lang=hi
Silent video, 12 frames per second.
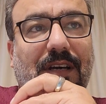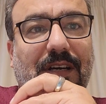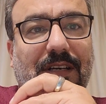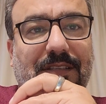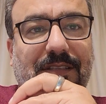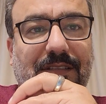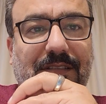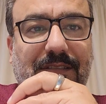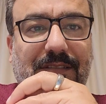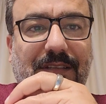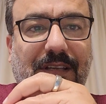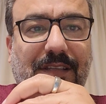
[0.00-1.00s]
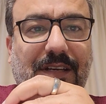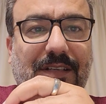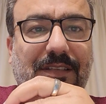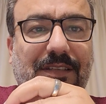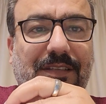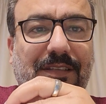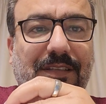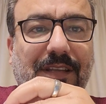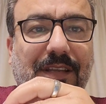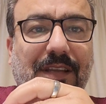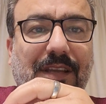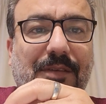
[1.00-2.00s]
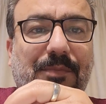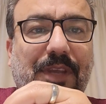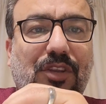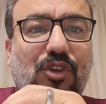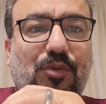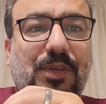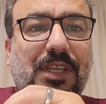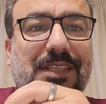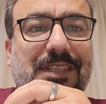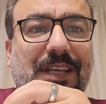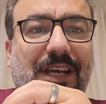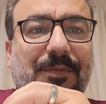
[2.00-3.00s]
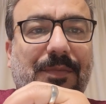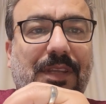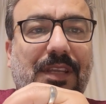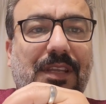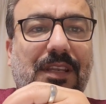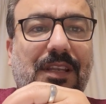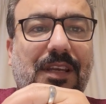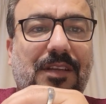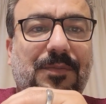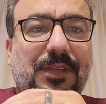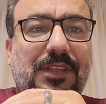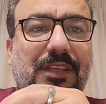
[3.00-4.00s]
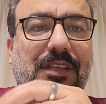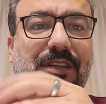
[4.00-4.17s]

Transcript: आठ सात आठ महीनों में साल में लखपति